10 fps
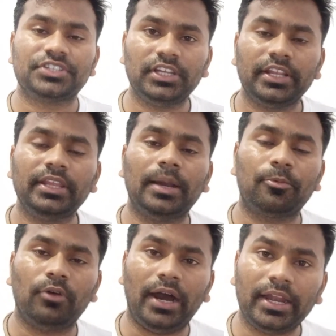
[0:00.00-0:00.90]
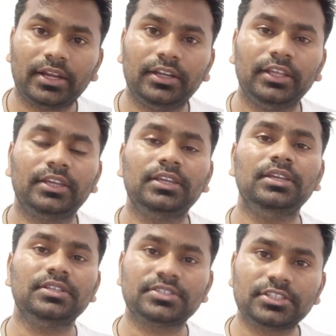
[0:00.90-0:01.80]
सैलरी आपको आठ घंटे
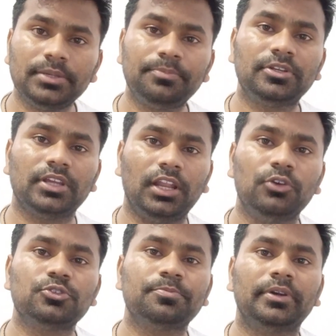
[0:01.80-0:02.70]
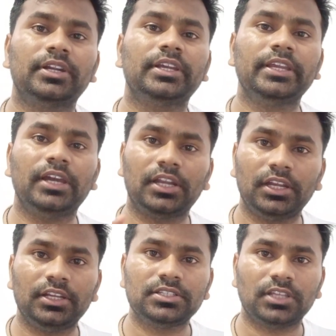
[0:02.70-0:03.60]
की शिफ्ट अलाउंस पकड़ के
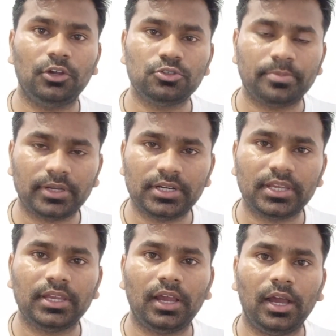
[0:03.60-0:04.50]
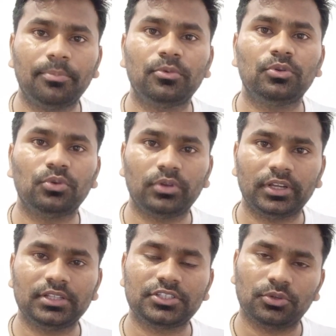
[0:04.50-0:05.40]
अटेंडेंस अलाउंस पकड़ के आपको
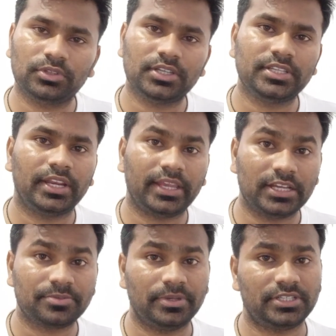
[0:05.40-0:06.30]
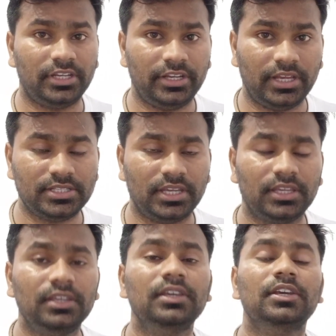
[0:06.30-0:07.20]
टोटल चौदह हज़ार के आसपास सैलरी आ
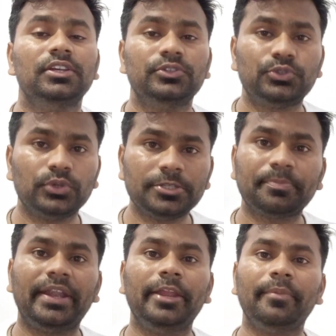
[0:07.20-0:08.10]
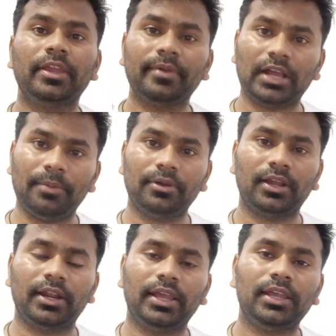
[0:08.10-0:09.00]
जाएगी जो इस पेंडेमिक में काम
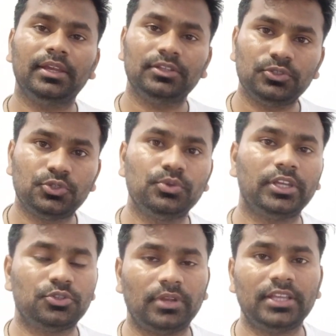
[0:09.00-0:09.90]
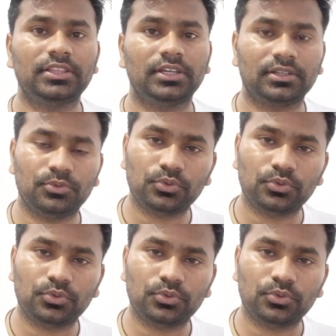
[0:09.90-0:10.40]
कर रहा है जून या जुलाई तक